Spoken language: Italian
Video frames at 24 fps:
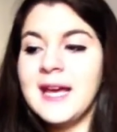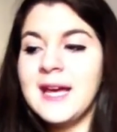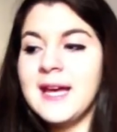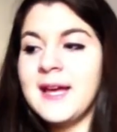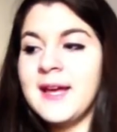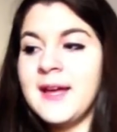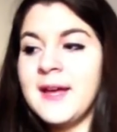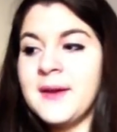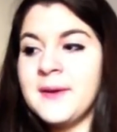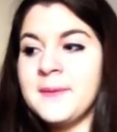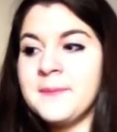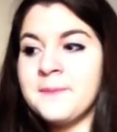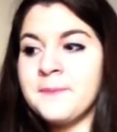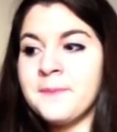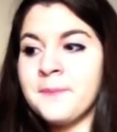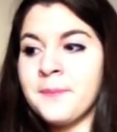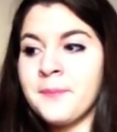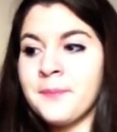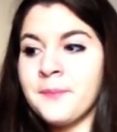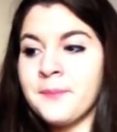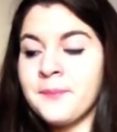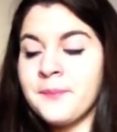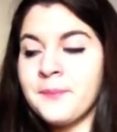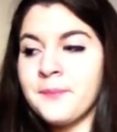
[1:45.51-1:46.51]

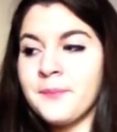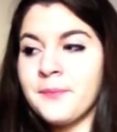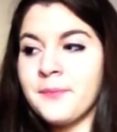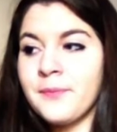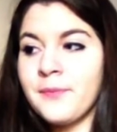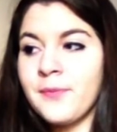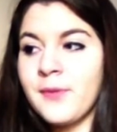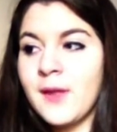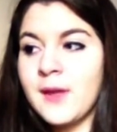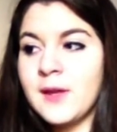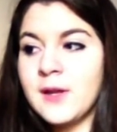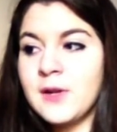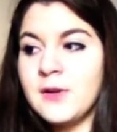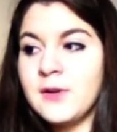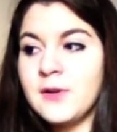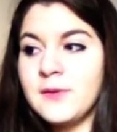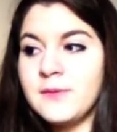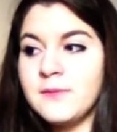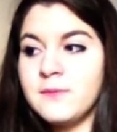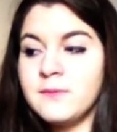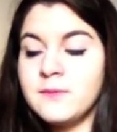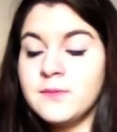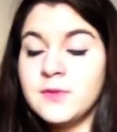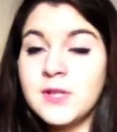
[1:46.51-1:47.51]
Ehm,
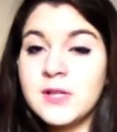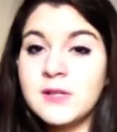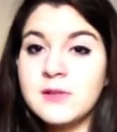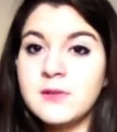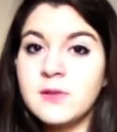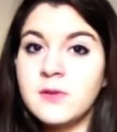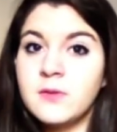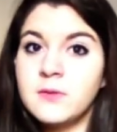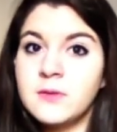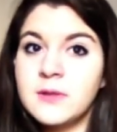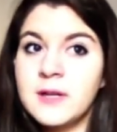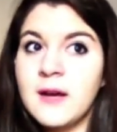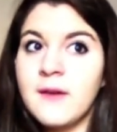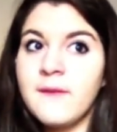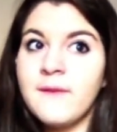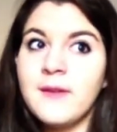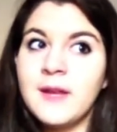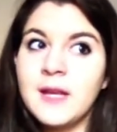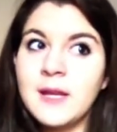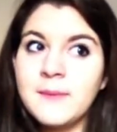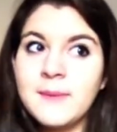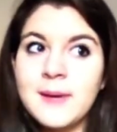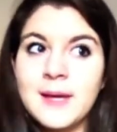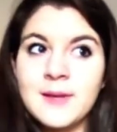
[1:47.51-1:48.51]
c'è solo un
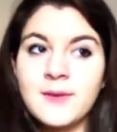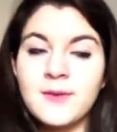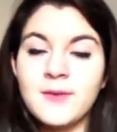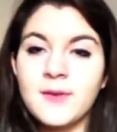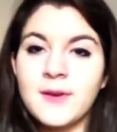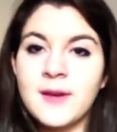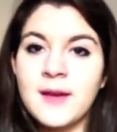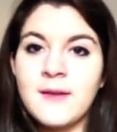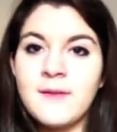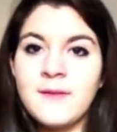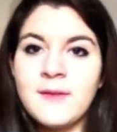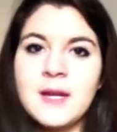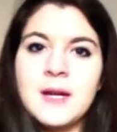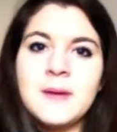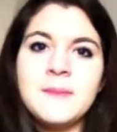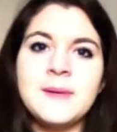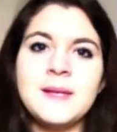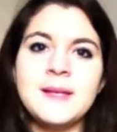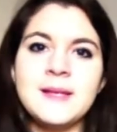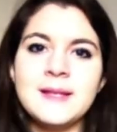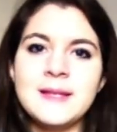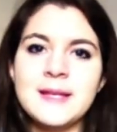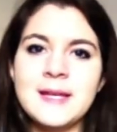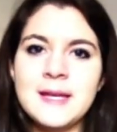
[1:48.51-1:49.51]
avvenimento che è
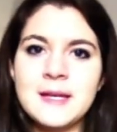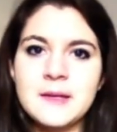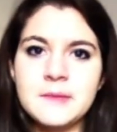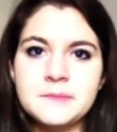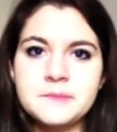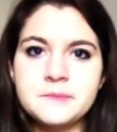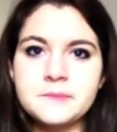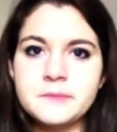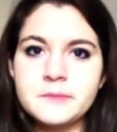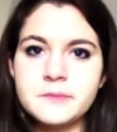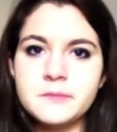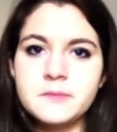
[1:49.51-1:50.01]
veramente